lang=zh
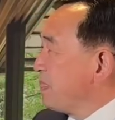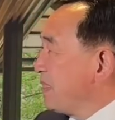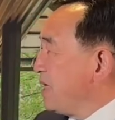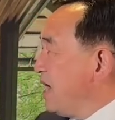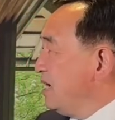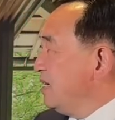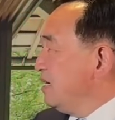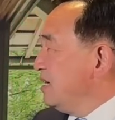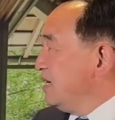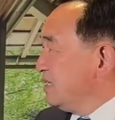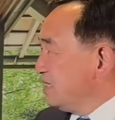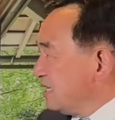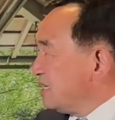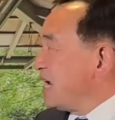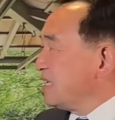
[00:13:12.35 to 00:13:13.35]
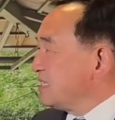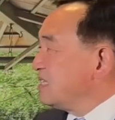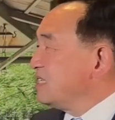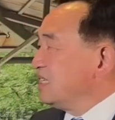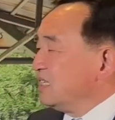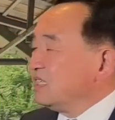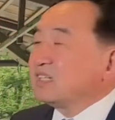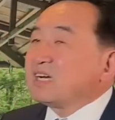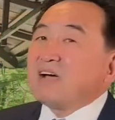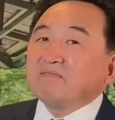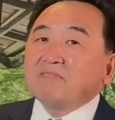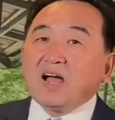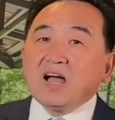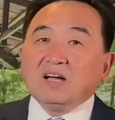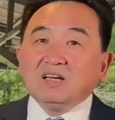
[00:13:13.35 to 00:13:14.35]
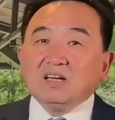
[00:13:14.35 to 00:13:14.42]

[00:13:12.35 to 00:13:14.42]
啊，这是他自己的看法，